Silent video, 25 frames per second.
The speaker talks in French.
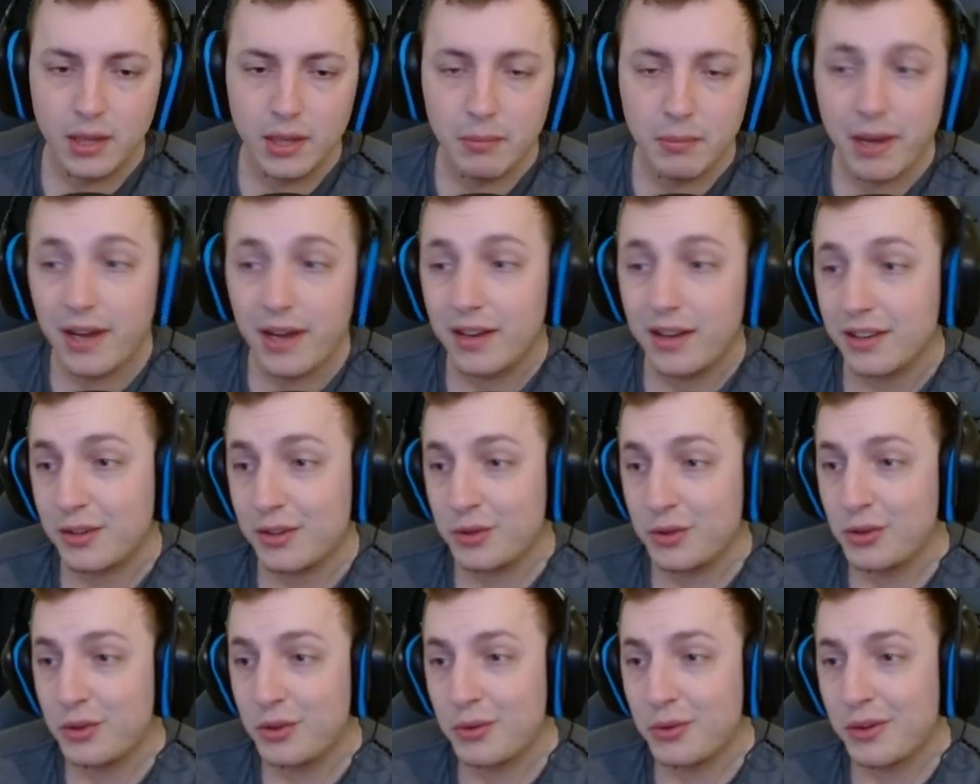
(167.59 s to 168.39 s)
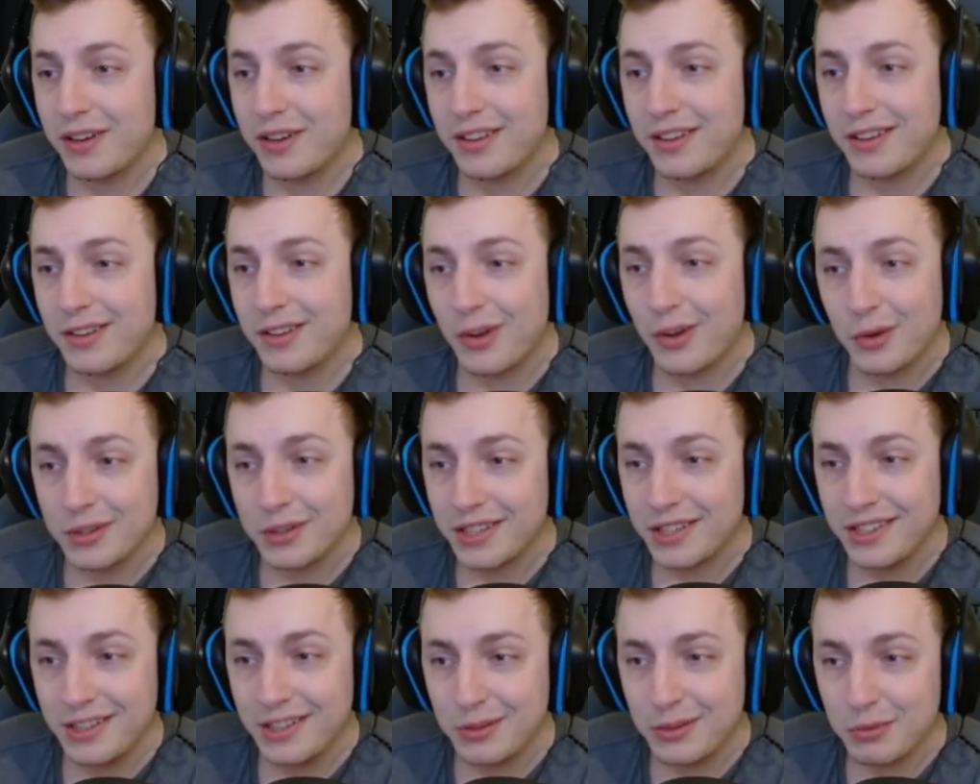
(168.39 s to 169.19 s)
ben, que ce soit en
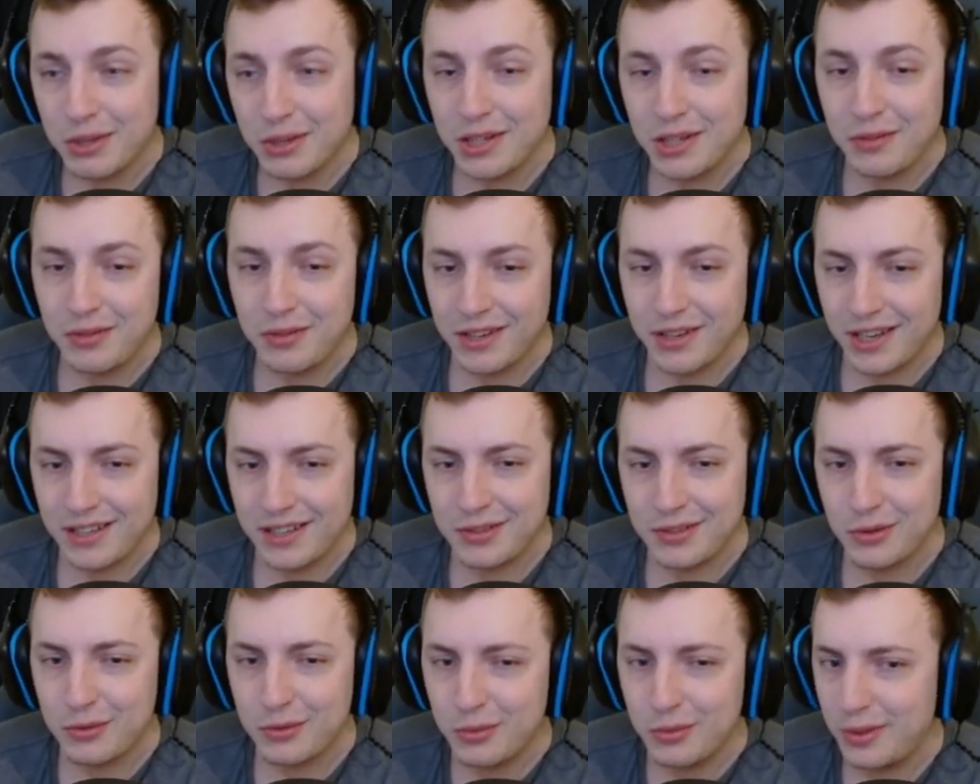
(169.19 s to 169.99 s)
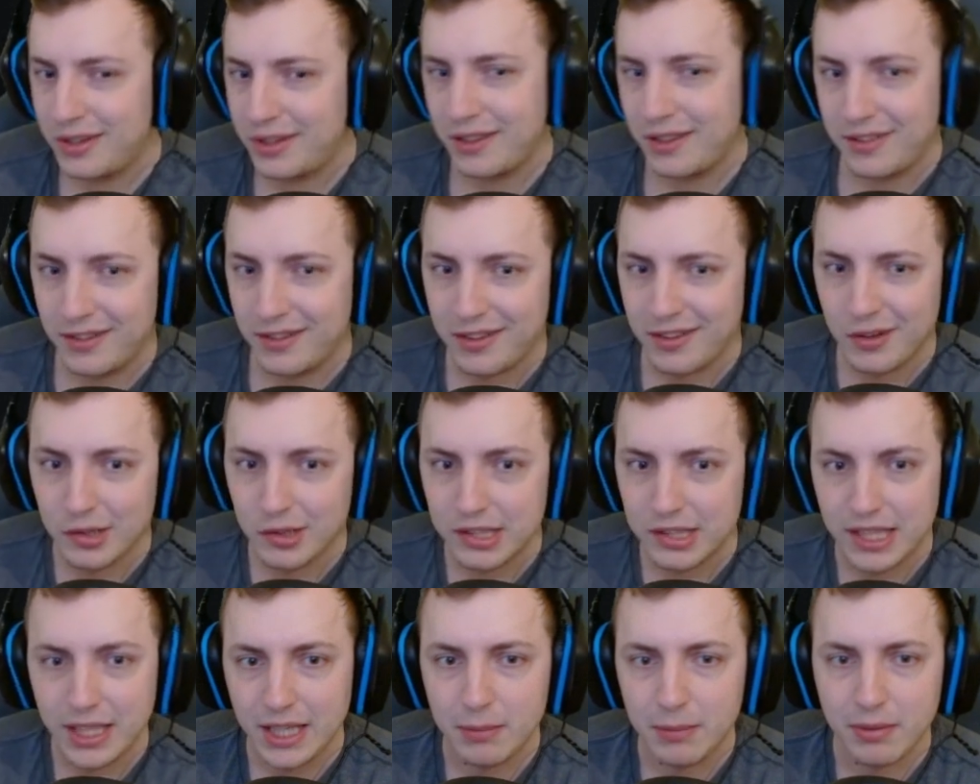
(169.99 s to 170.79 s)
crit ou en average, dans tous les cas, ce sera en
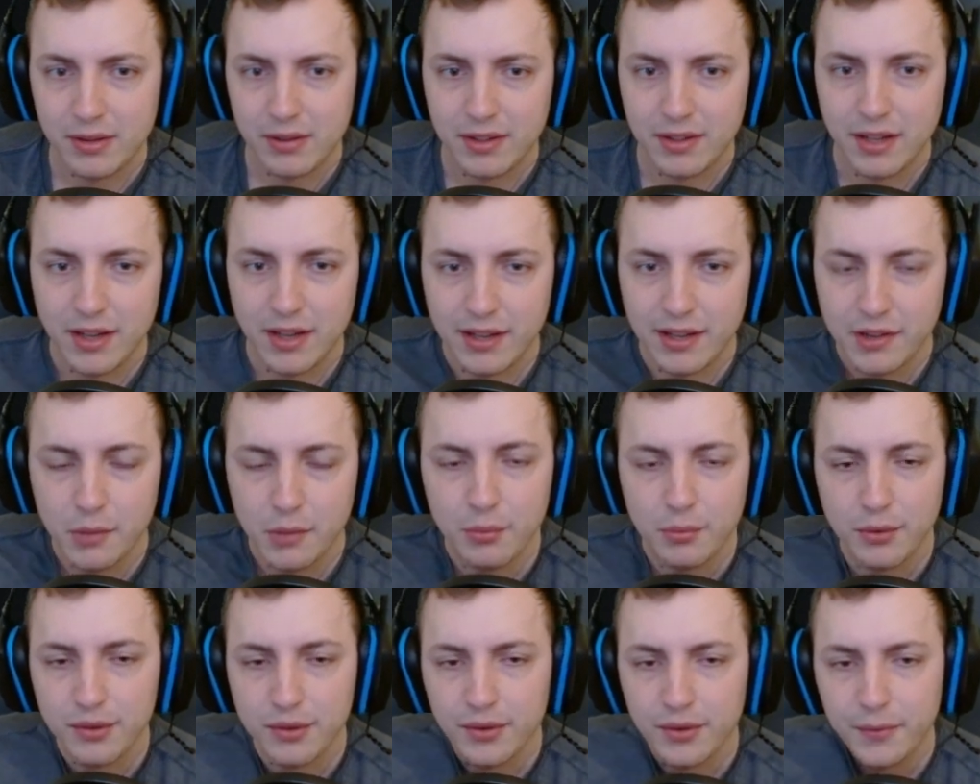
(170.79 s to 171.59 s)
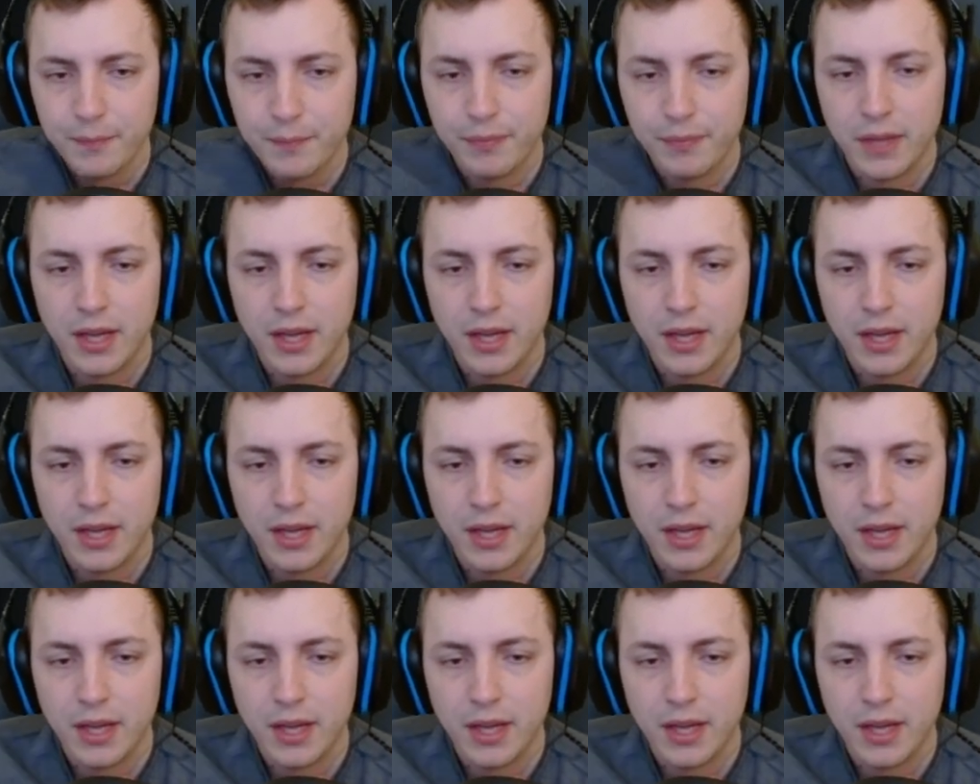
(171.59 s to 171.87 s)
crit parce qu'il aura 100%.